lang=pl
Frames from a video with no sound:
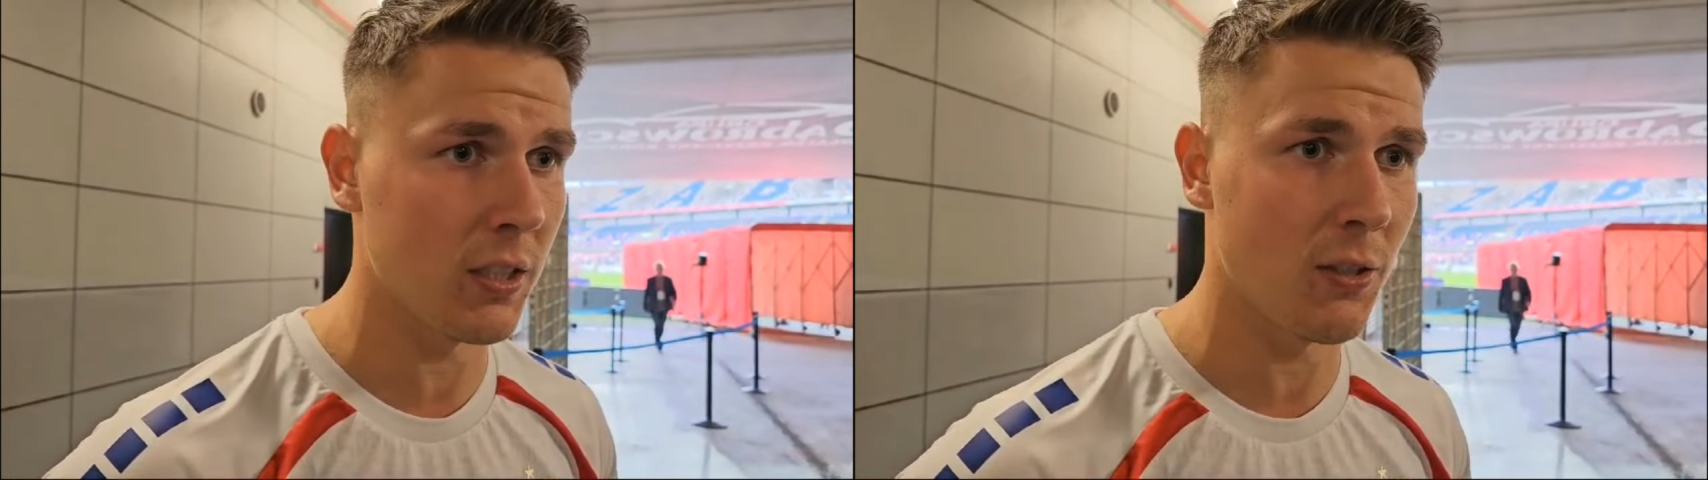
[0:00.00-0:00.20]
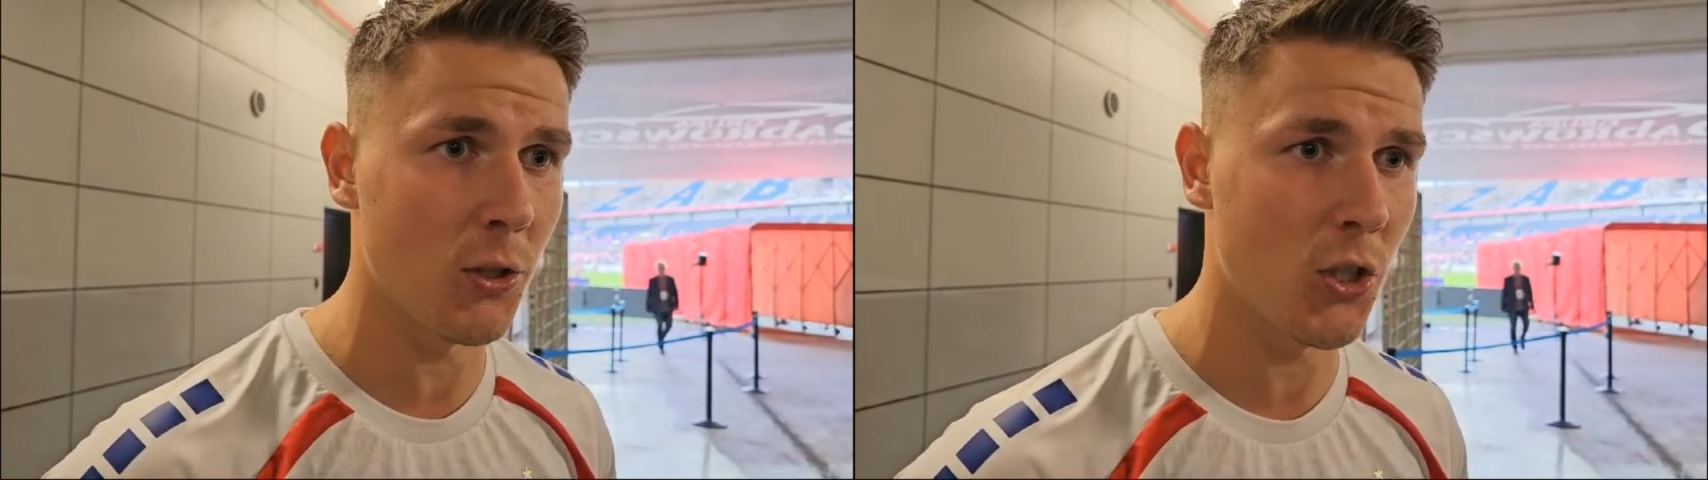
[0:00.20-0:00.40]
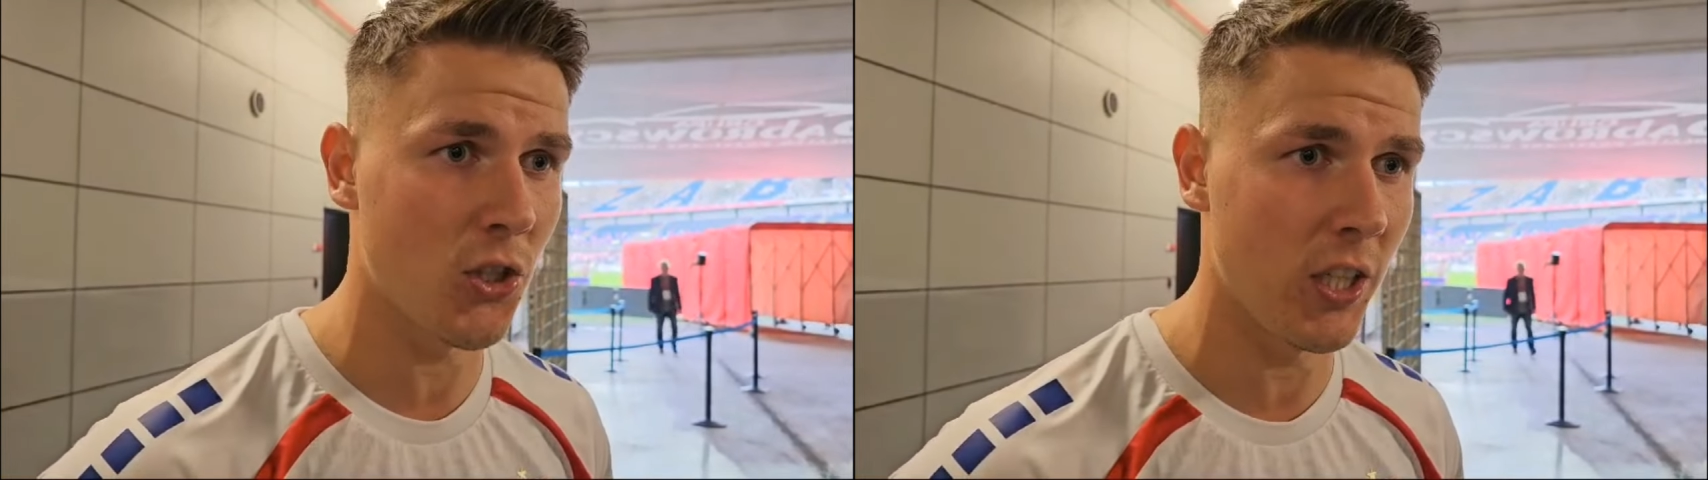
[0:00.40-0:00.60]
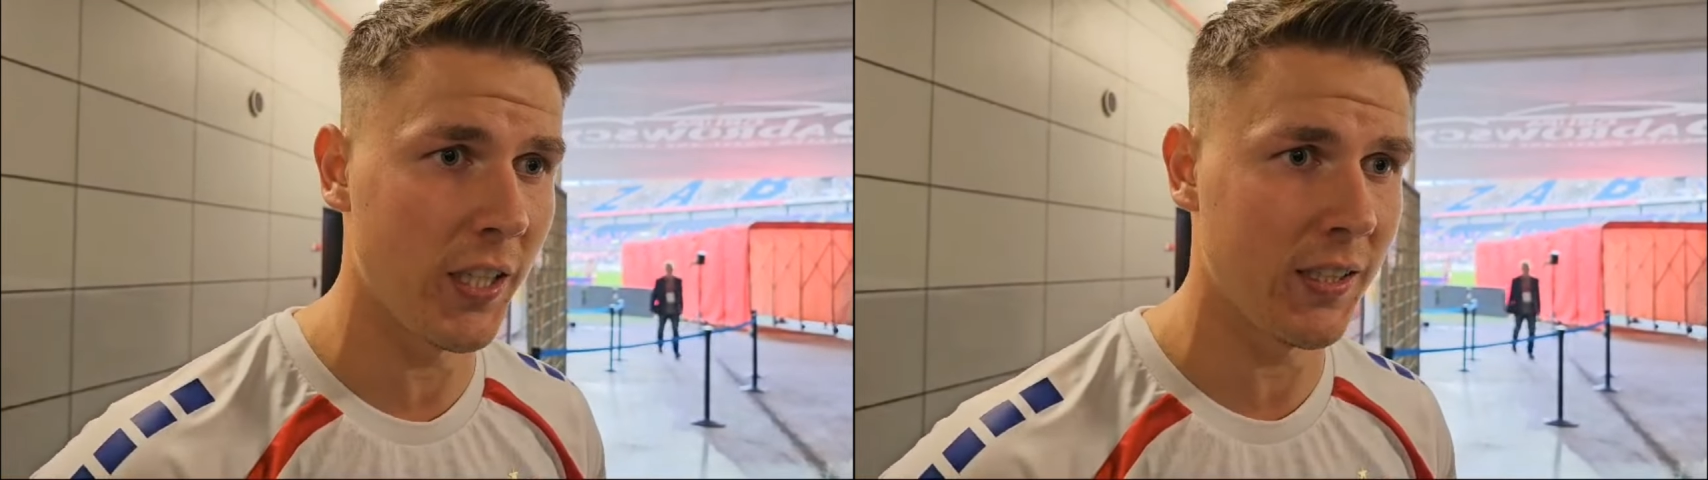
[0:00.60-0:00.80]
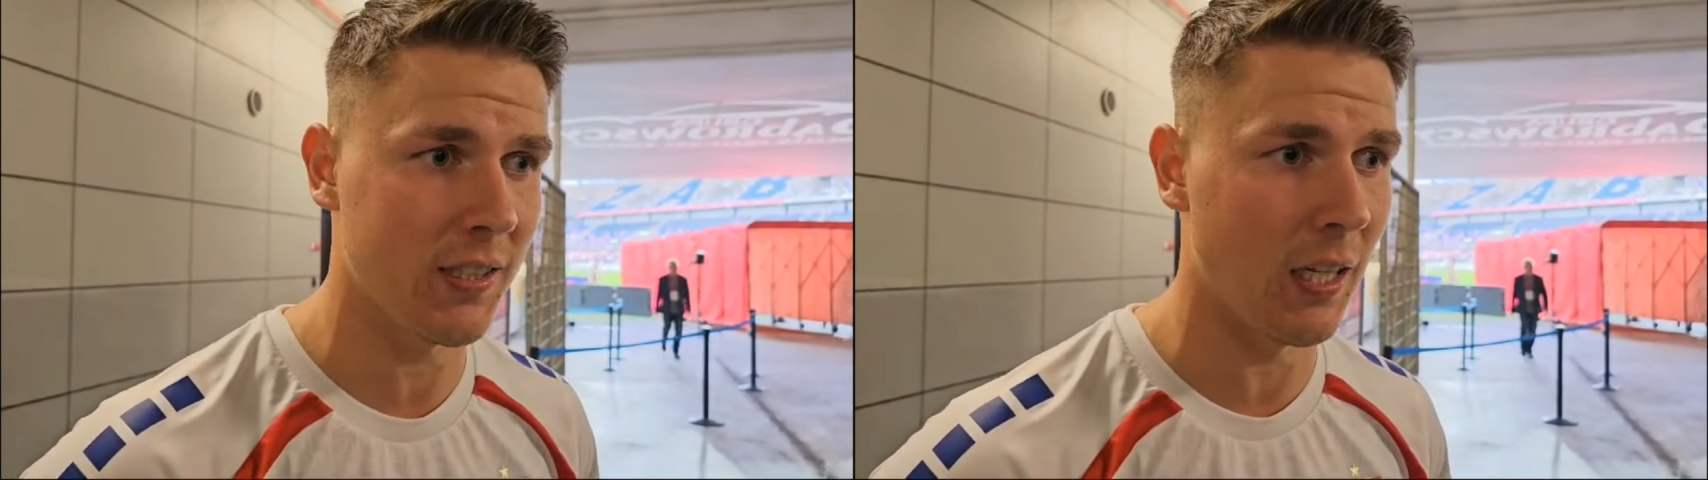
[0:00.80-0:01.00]
okazało się,
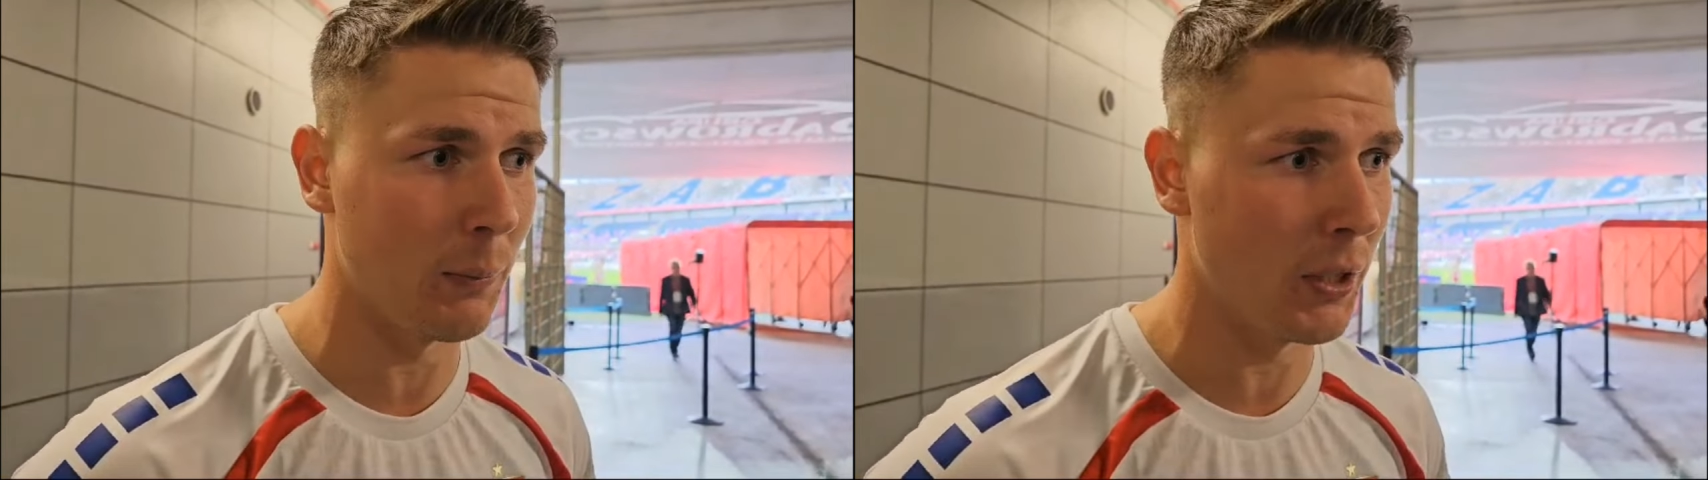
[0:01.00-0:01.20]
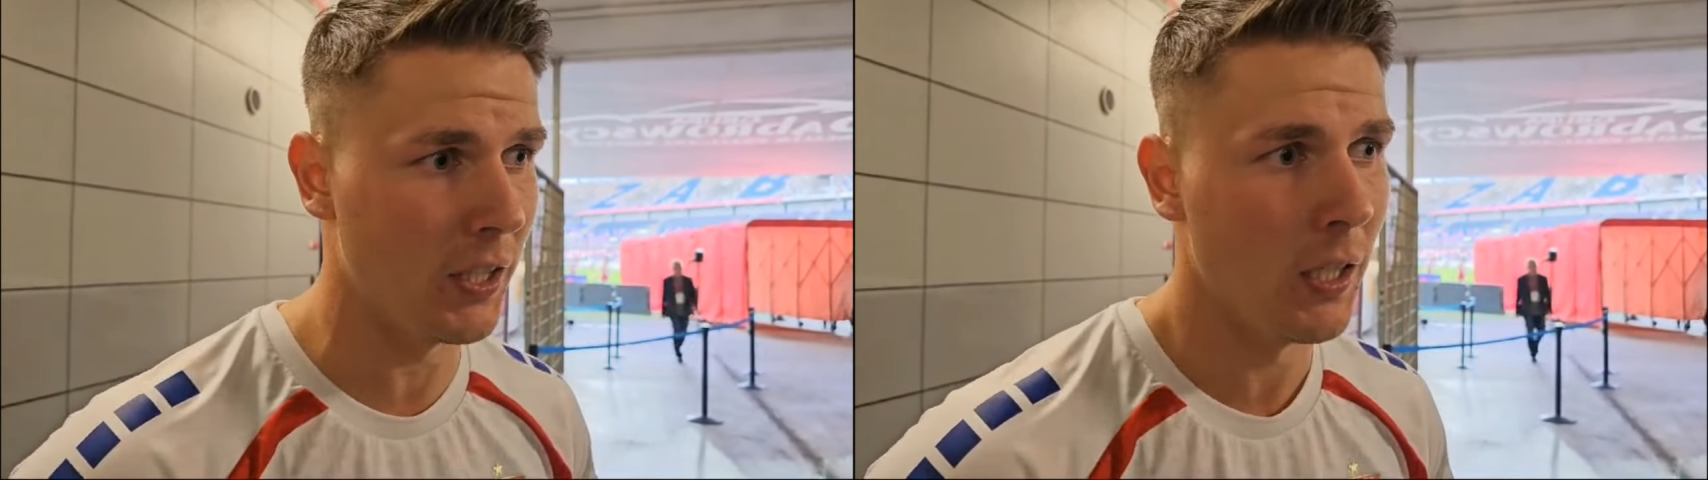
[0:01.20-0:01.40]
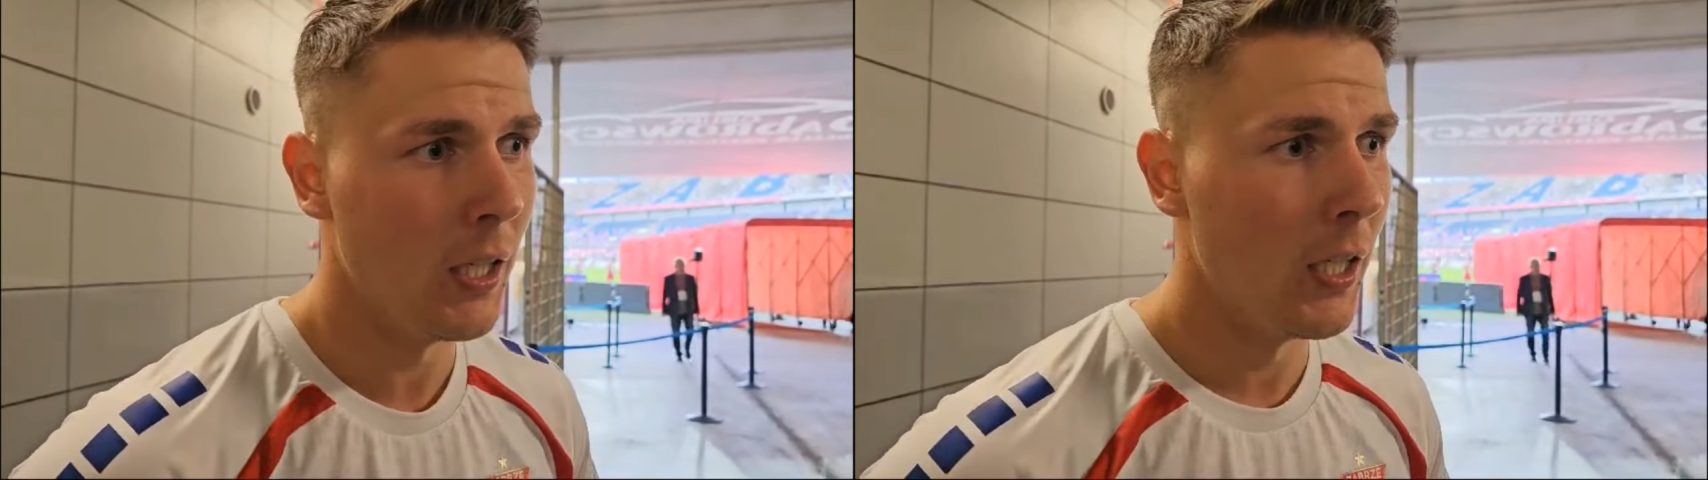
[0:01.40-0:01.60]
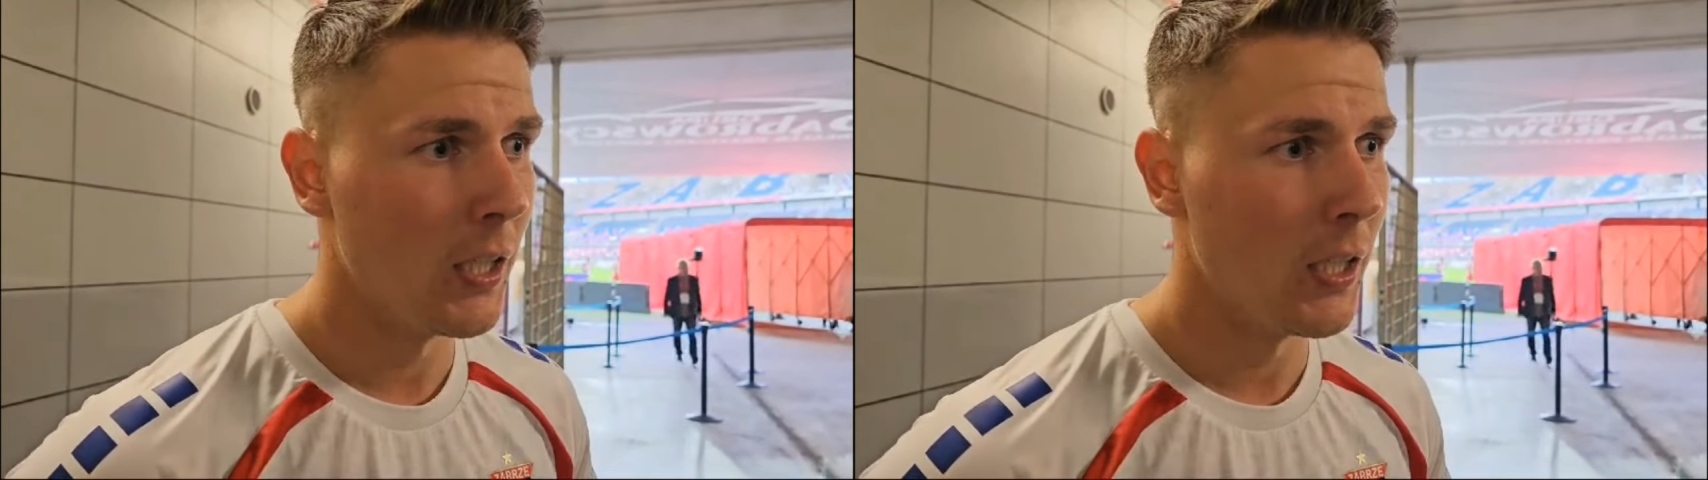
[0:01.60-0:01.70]
że jest sam i